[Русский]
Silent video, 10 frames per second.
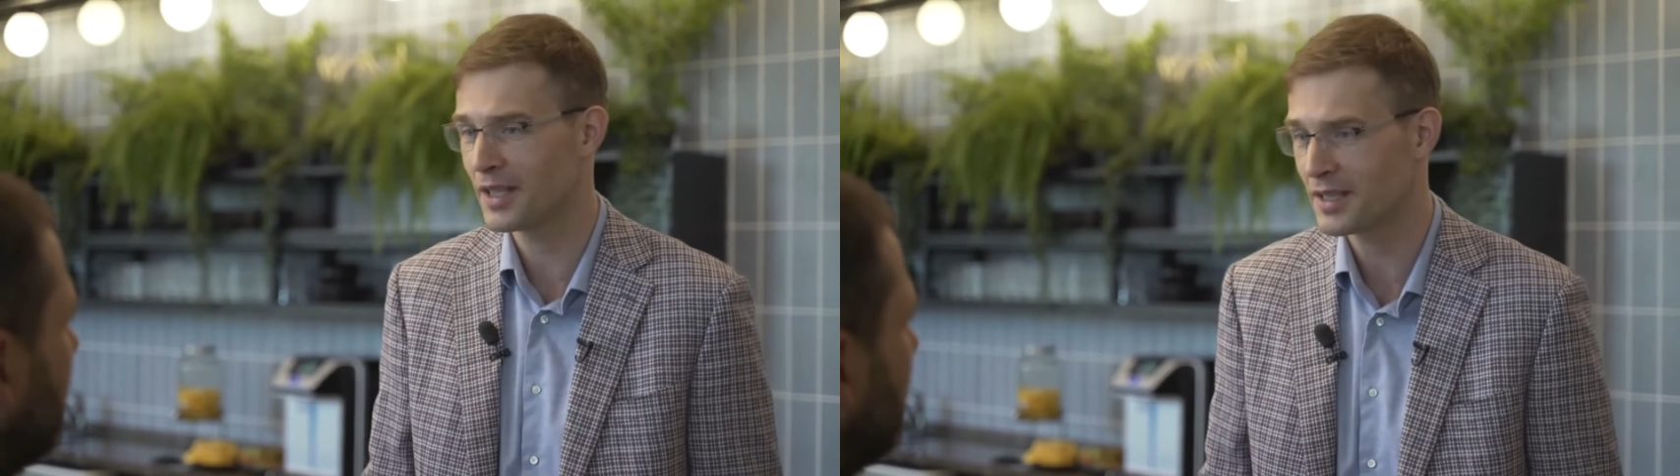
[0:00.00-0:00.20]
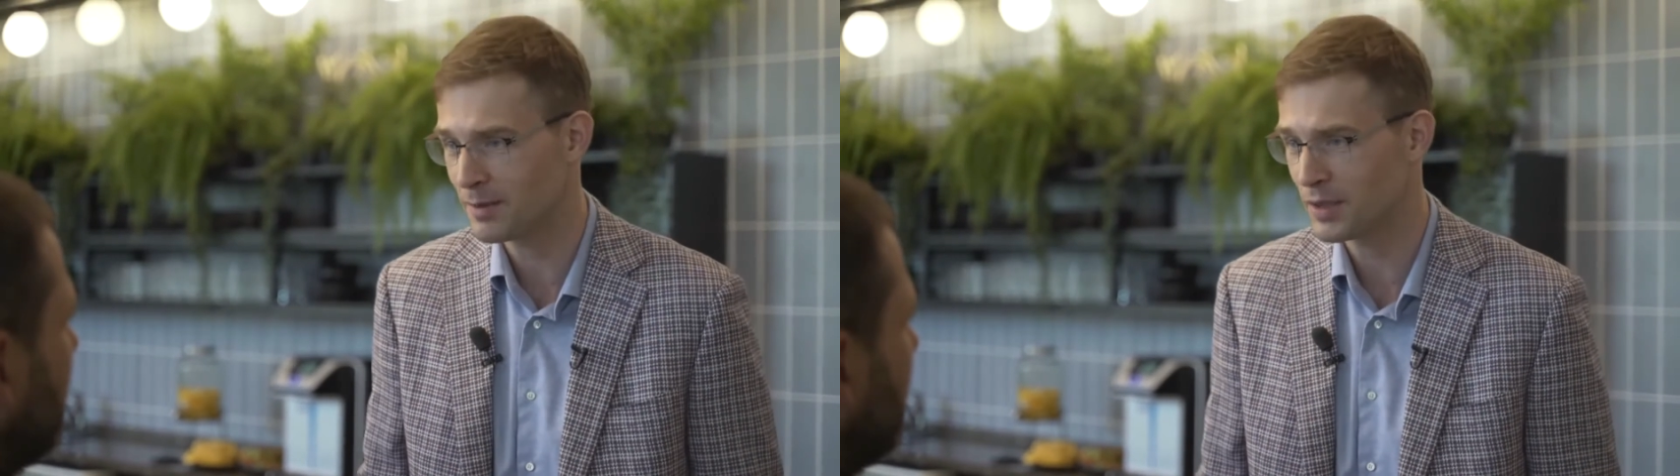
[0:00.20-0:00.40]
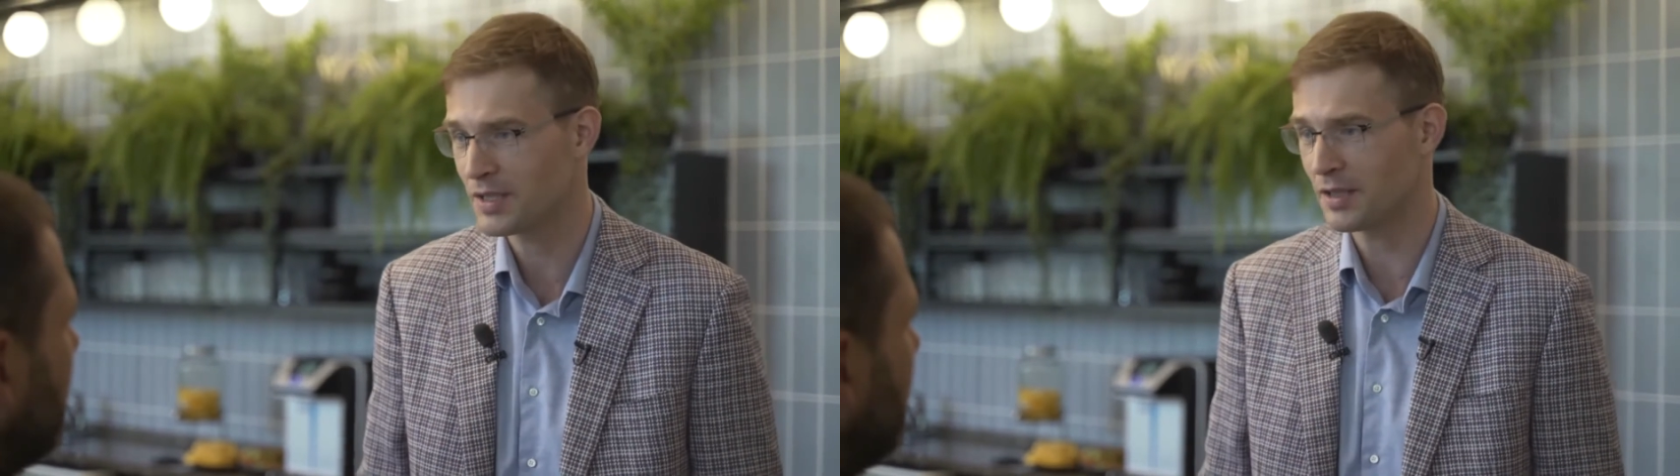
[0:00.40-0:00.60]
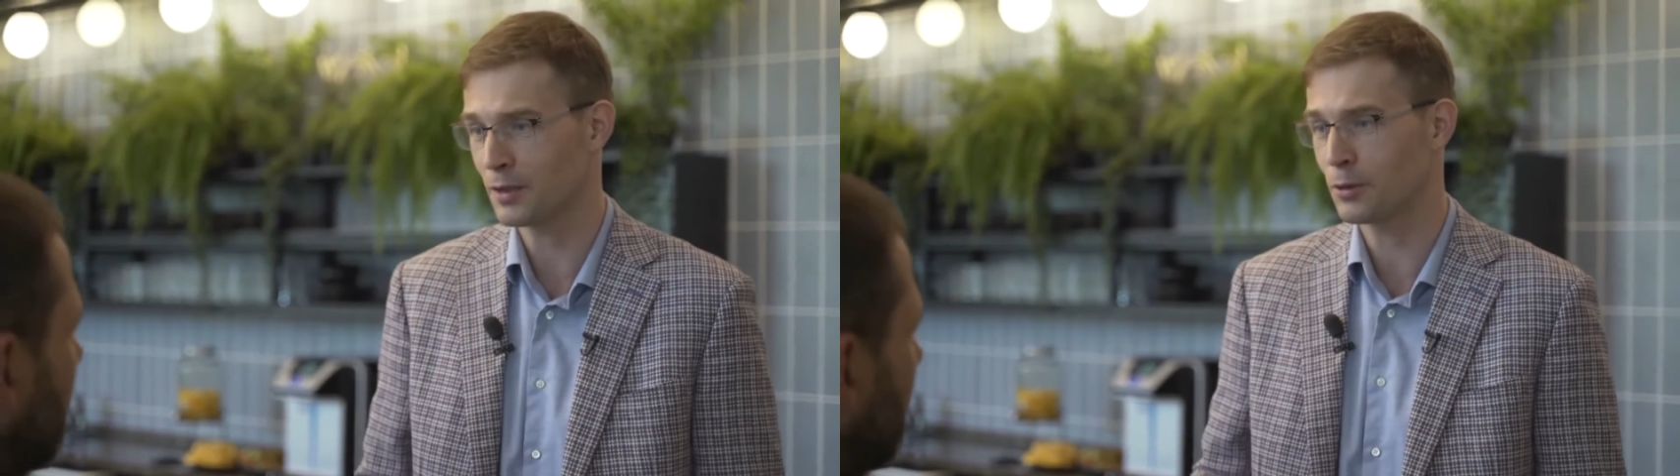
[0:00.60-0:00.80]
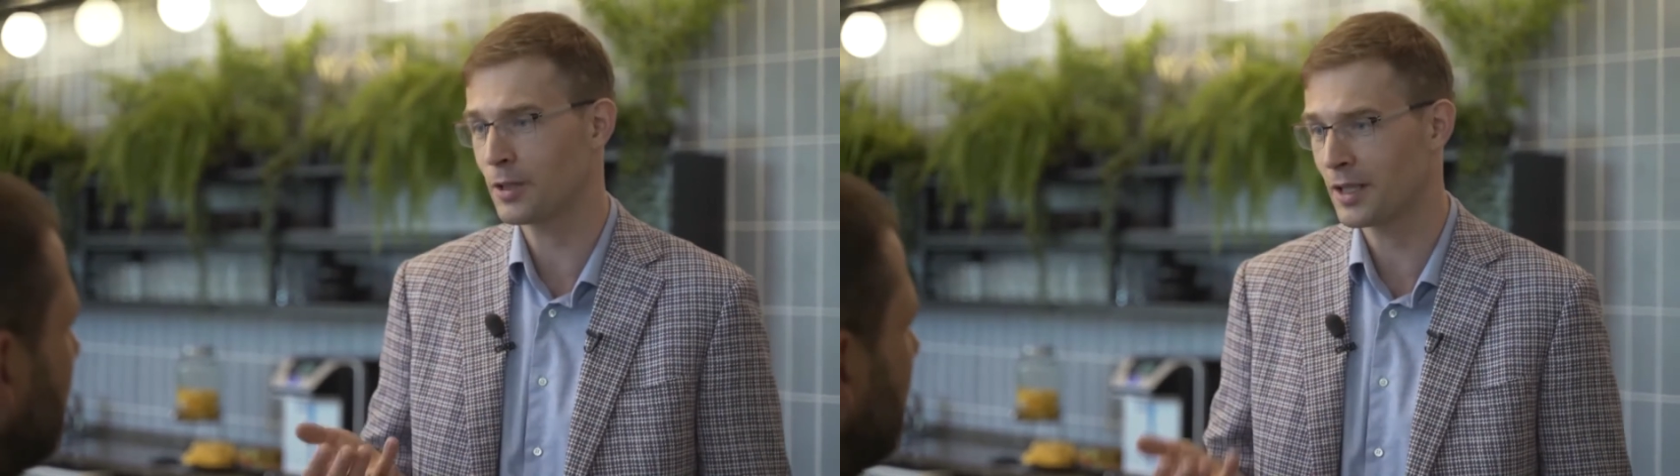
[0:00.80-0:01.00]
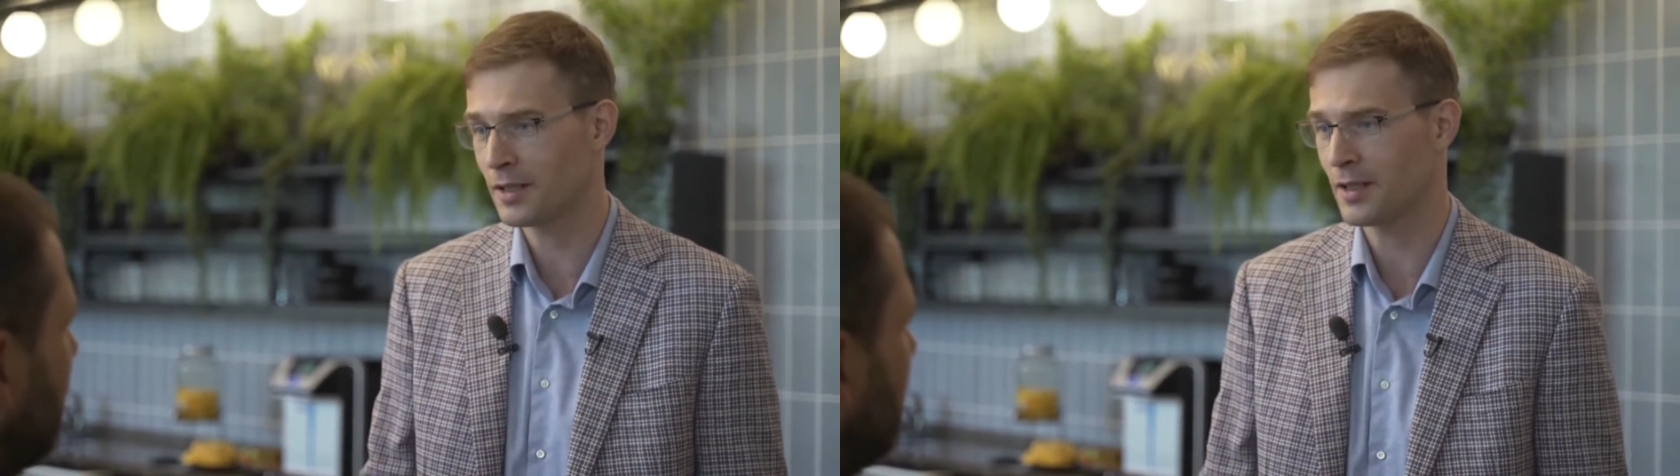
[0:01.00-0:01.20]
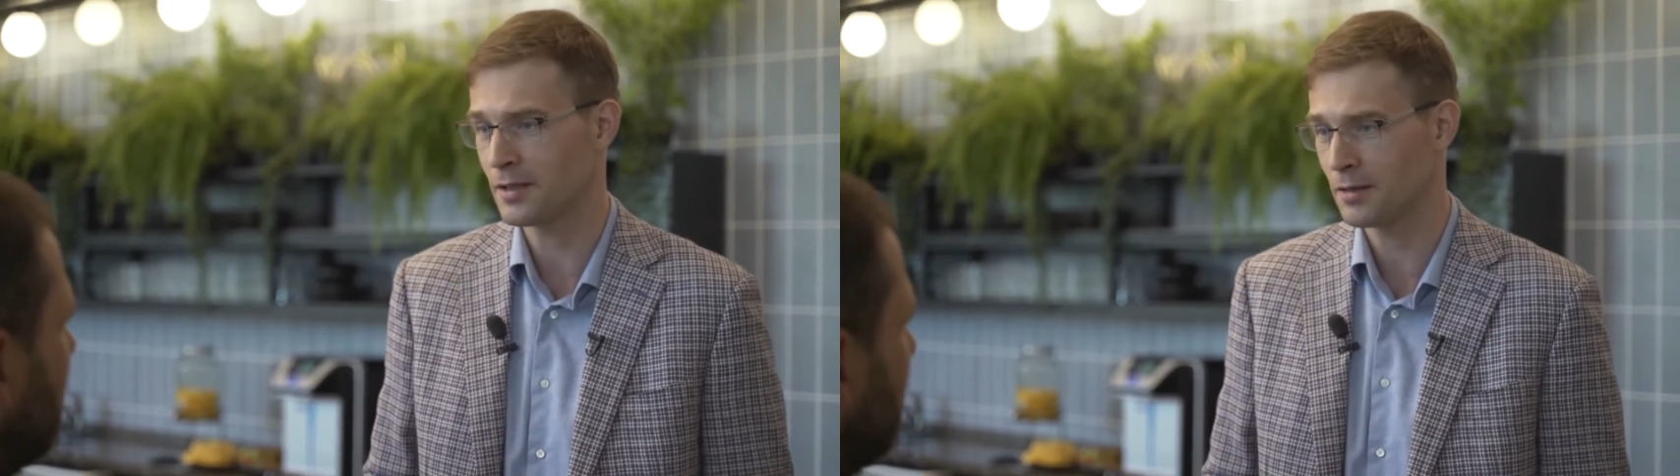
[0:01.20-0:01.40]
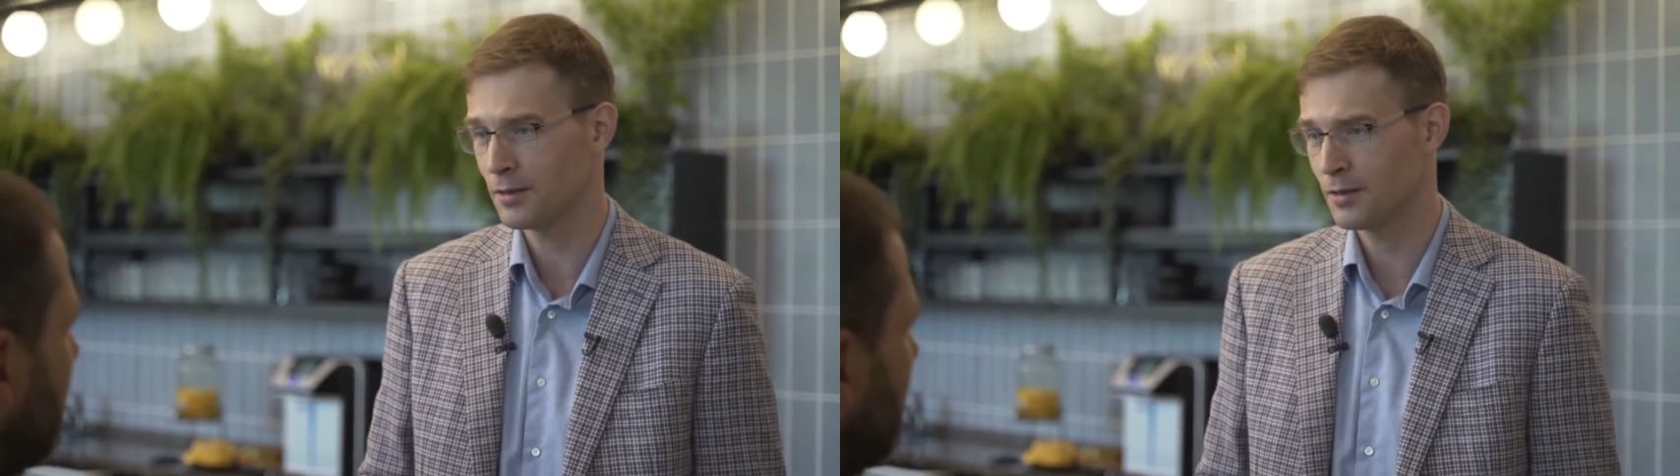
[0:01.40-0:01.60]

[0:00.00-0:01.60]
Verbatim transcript: дать тебе денег, только отнять.